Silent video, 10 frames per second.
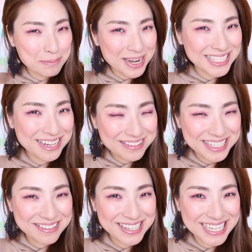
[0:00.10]
皆さんこん
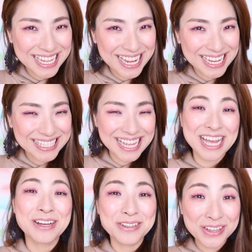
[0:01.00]
にちは、チェです
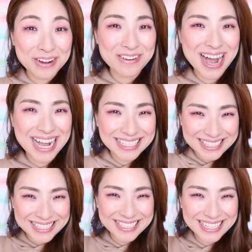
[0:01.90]
今日は
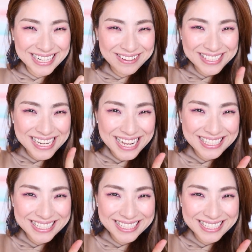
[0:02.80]
こちらはい、